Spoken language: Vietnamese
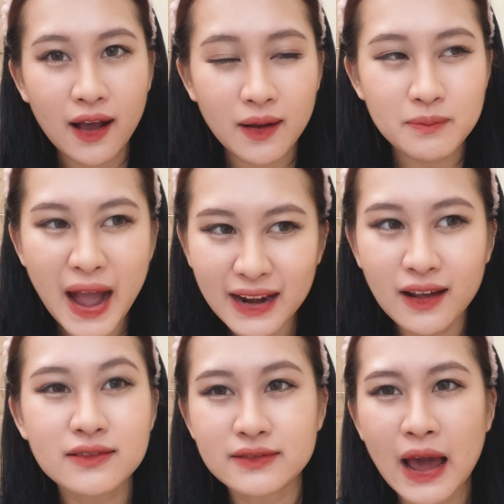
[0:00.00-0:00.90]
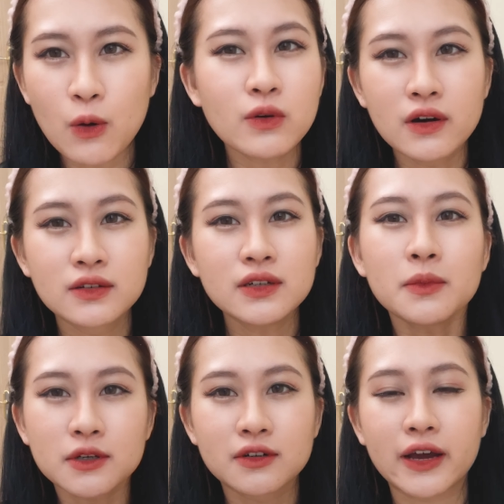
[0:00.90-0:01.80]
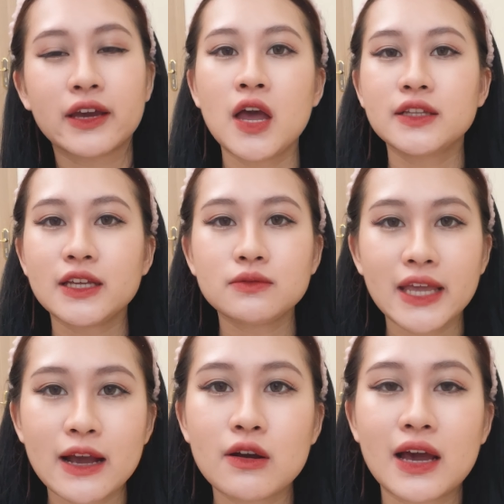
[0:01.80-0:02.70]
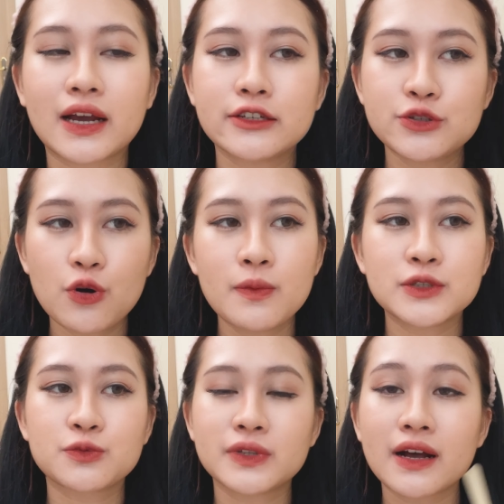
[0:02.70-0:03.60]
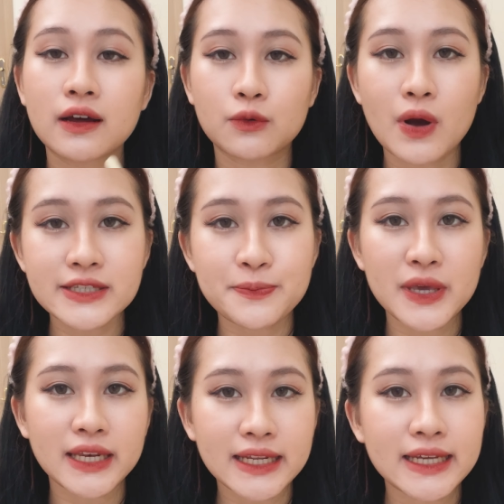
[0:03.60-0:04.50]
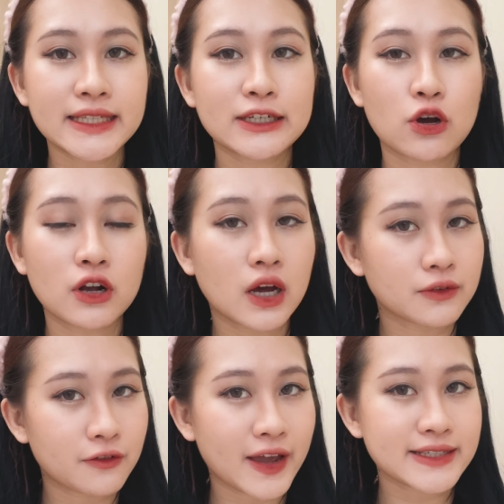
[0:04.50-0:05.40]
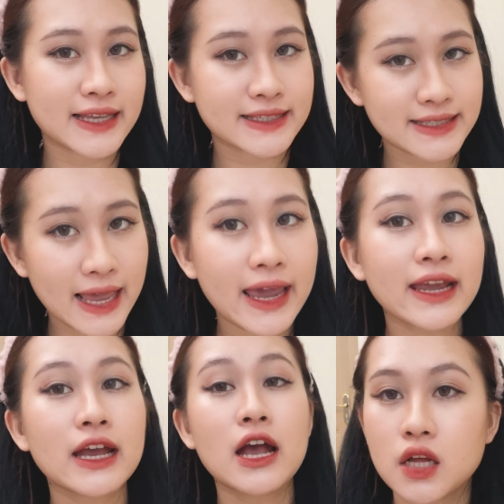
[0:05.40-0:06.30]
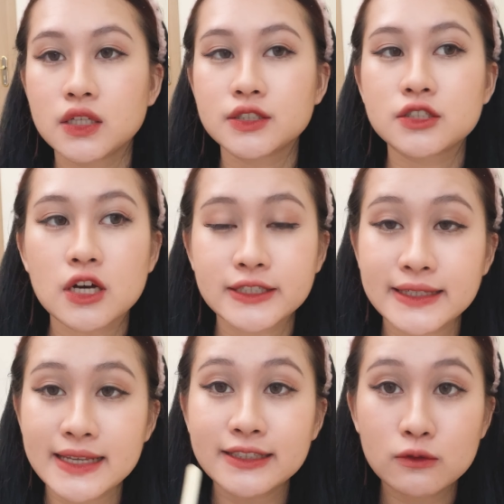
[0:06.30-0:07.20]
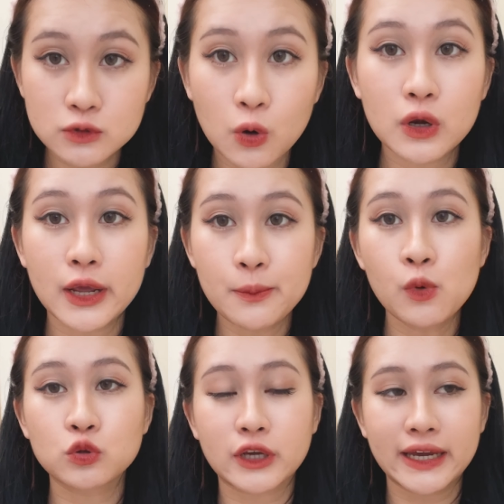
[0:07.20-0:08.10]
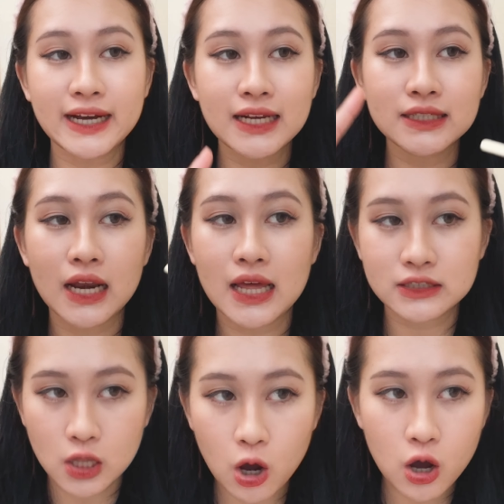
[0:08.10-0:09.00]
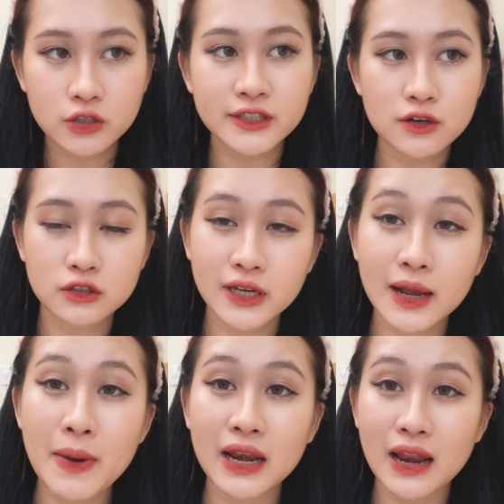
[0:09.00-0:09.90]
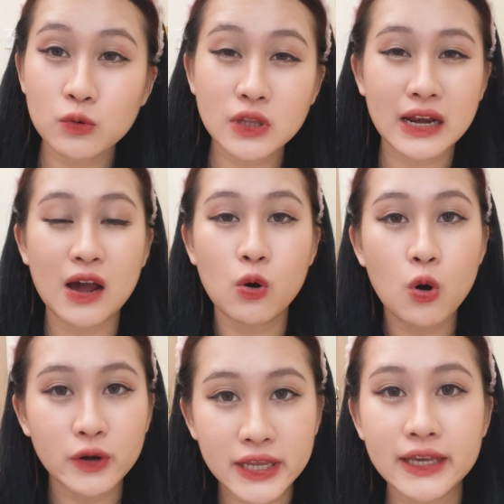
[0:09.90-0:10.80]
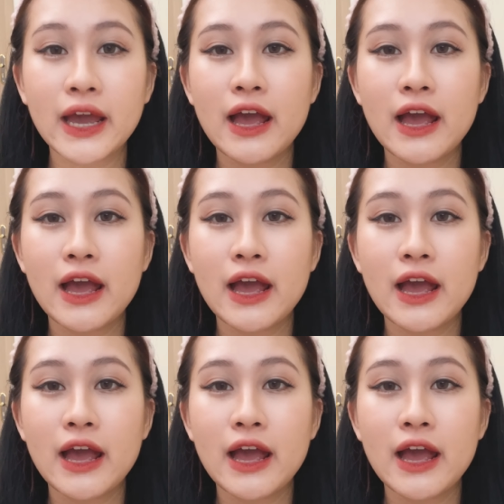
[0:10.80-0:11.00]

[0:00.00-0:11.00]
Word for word: ba lần đau đớn đó mọi người tiếp theo là cái chỗ mà chúng ta cần wax bikini thì nó cần phải sạch sẽ rửa sạch sẽ xong rồi lấy một cái khăn thật là to sau đó thì các bạn lau thật là khô đi